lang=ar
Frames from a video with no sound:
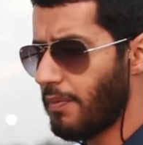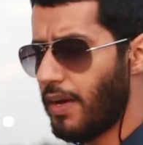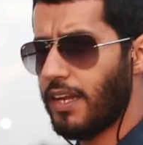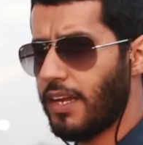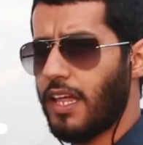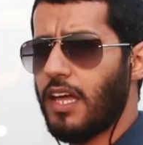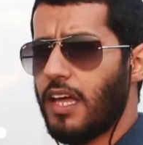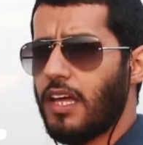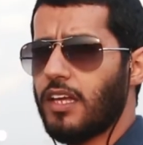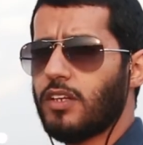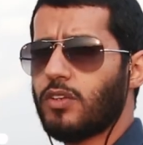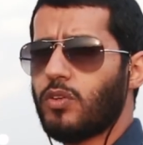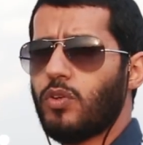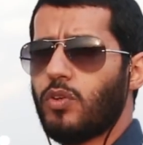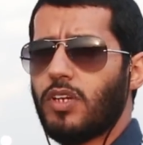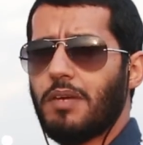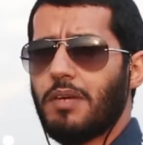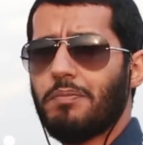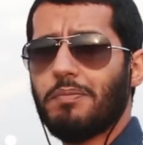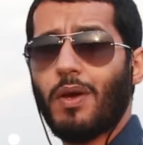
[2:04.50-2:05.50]
مالها
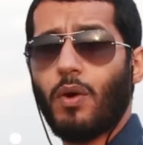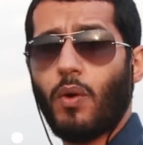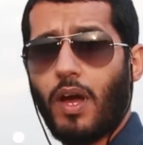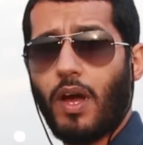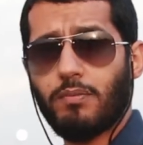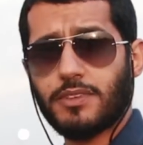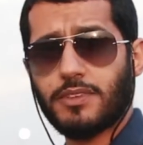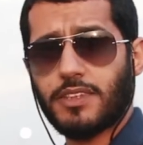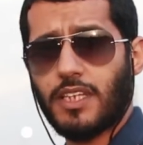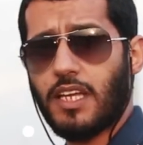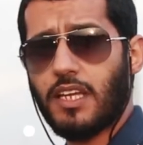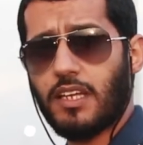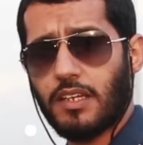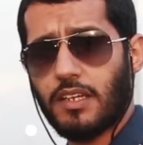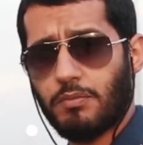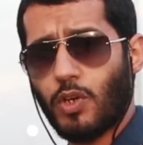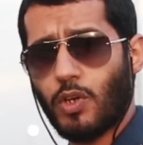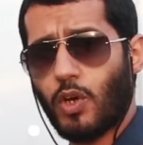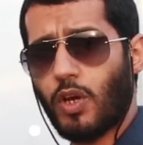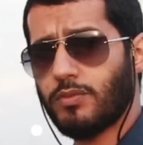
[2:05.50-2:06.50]
يكون 105
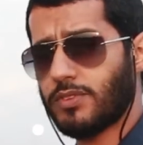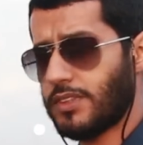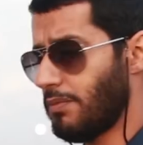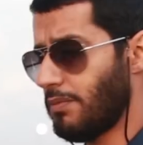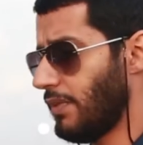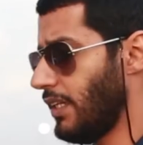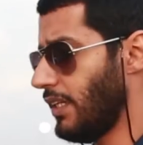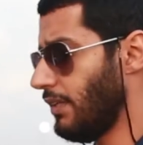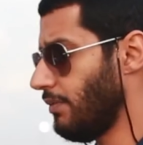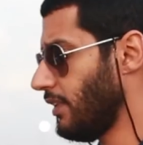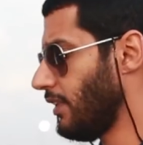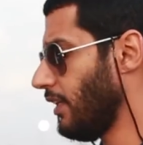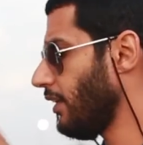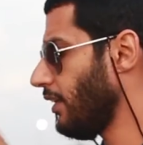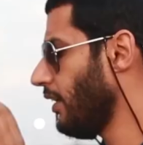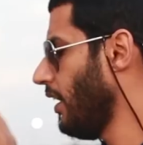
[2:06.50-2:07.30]
105 ملم